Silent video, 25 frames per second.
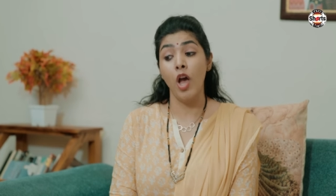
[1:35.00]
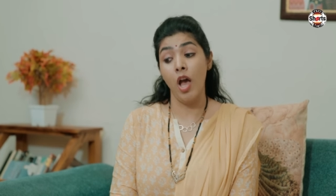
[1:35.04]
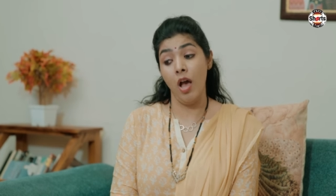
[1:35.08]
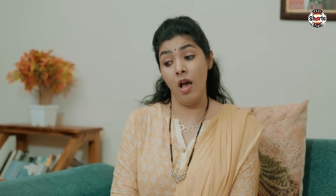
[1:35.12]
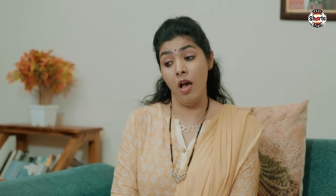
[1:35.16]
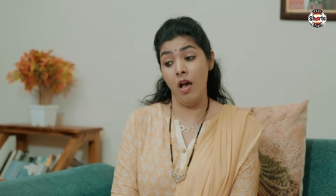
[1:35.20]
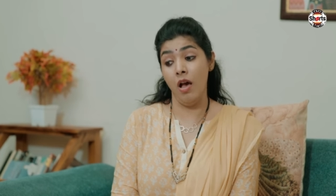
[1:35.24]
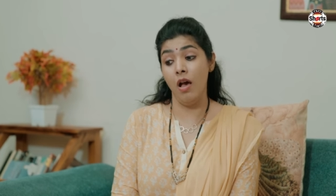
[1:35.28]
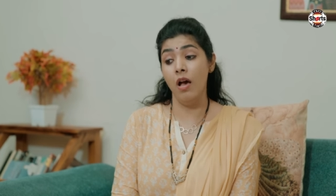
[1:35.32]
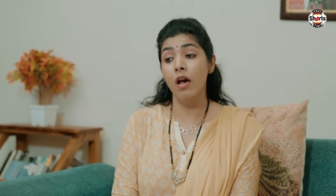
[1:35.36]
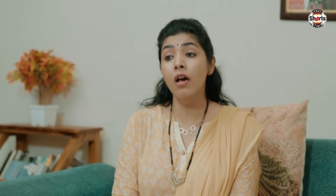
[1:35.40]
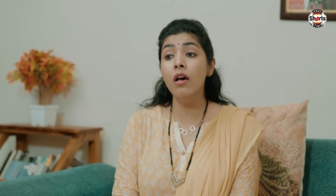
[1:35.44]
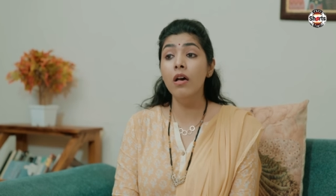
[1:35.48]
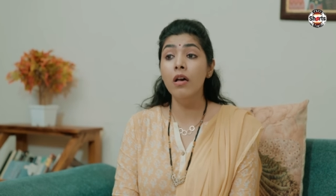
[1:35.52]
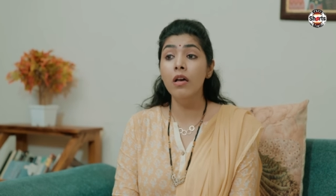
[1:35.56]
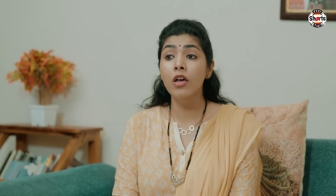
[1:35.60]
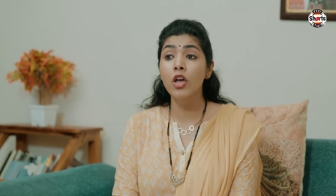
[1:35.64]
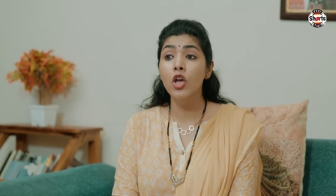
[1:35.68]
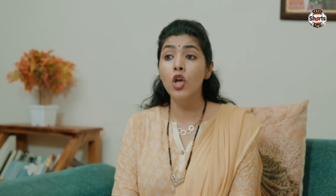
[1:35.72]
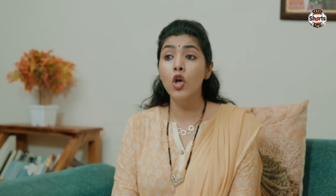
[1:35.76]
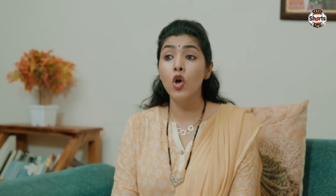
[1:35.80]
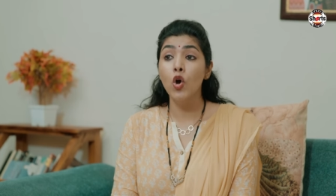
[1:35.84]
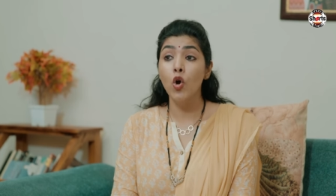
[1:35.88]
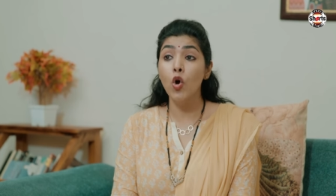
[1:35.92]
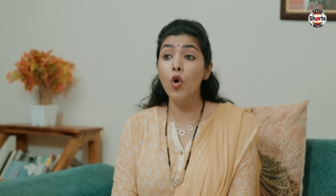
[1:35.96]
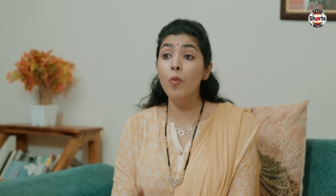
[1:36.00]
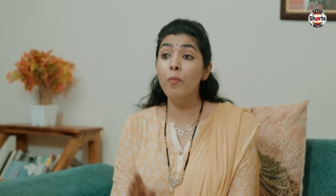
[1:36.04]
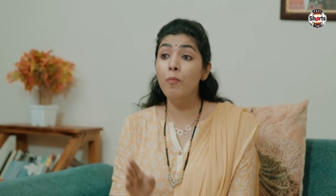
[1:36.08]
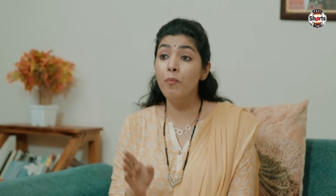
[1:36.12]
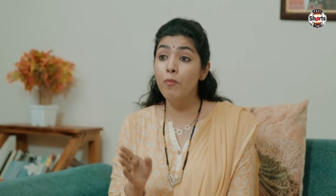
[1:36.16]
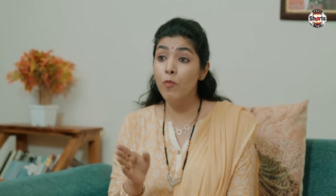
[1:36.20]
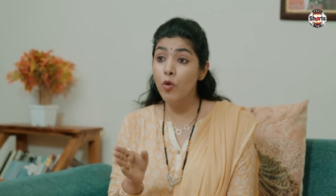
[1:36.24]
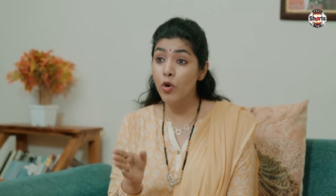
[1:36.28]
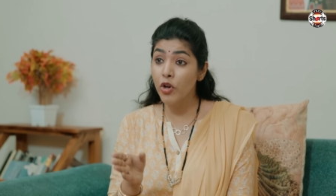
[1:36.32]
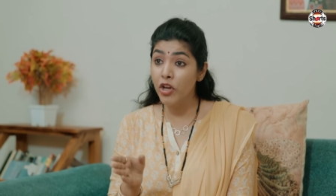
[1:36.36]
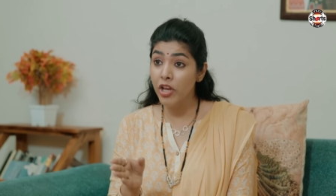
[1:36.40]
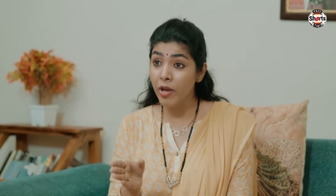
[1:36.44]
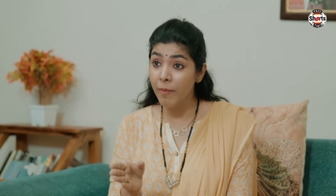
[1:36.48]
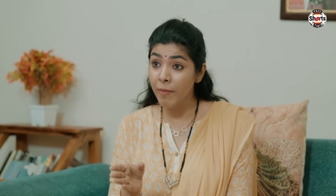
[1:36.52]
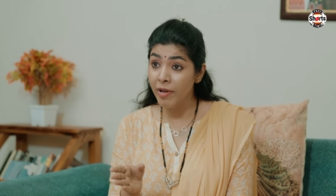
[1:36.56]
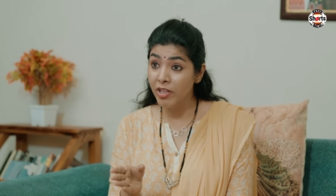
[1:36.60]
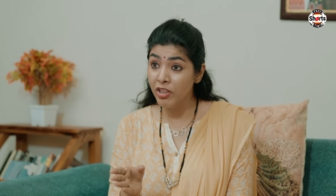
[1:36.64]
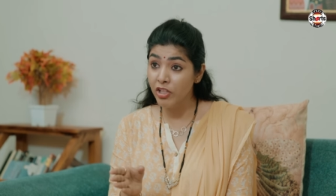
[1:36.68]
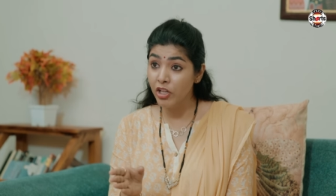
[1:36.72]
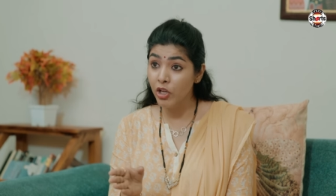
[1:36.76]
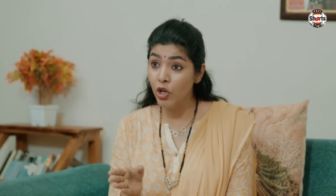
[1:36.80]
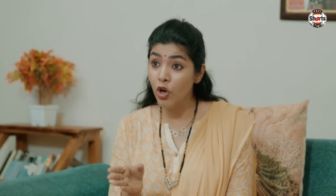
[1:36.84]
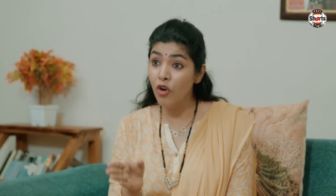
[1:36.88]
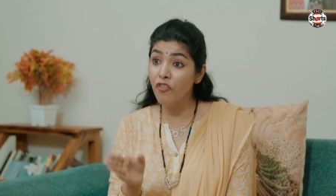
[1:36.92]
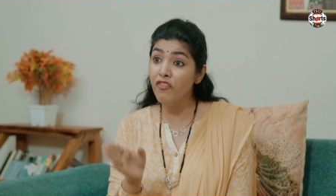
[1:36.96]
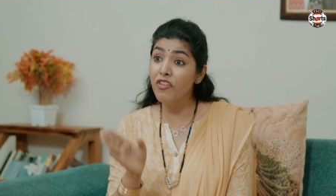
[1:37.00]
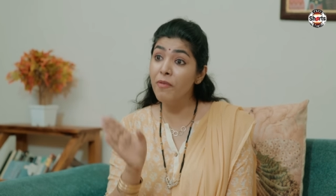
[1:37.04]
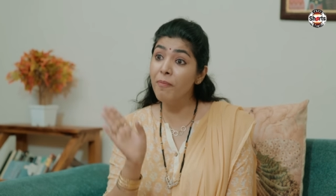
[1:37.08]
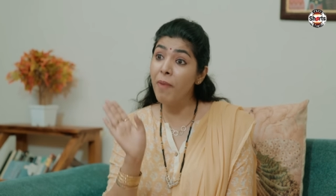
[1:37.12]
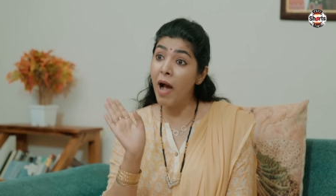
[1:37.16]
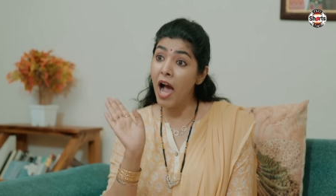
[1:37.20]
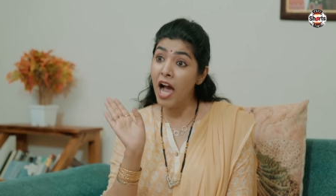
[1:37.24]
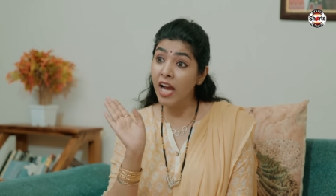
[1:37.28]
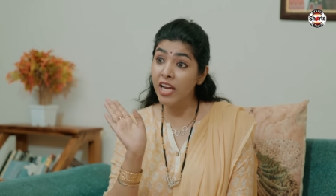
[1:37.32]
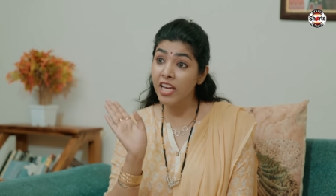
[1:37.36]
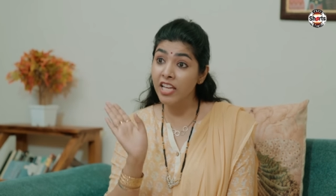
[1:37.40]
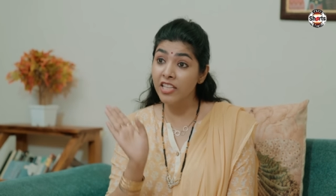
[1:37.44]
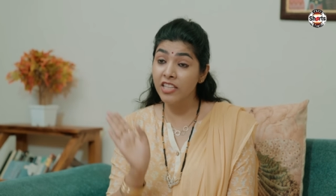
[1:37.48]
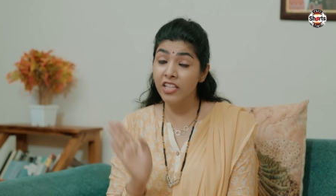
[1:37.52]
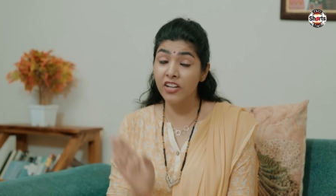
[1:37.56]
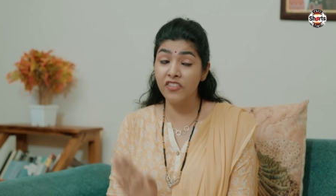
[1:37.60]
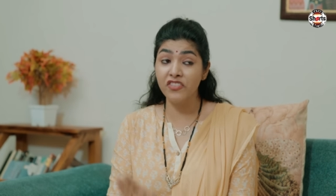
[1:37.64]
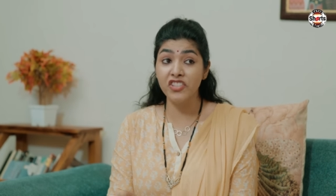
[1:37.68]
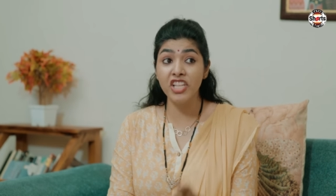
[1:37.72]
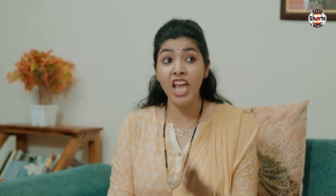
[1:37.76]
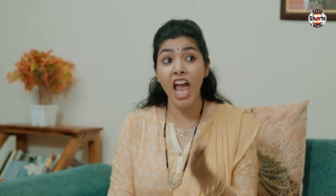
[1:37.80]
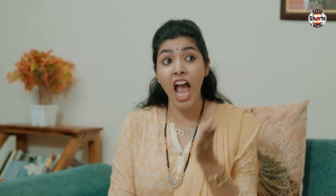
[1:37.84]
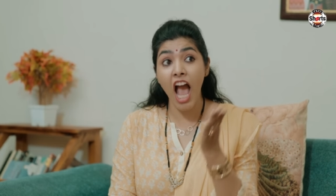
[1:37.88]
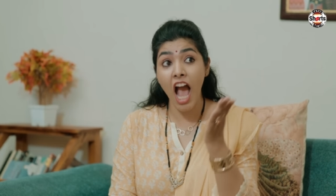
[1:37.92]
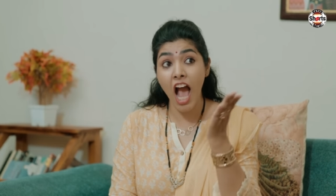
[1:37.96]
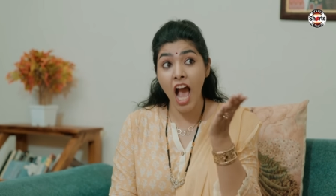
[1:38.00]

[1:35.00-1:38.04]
हाँ उप मुख्यमंत्री को विभाग की तरफ से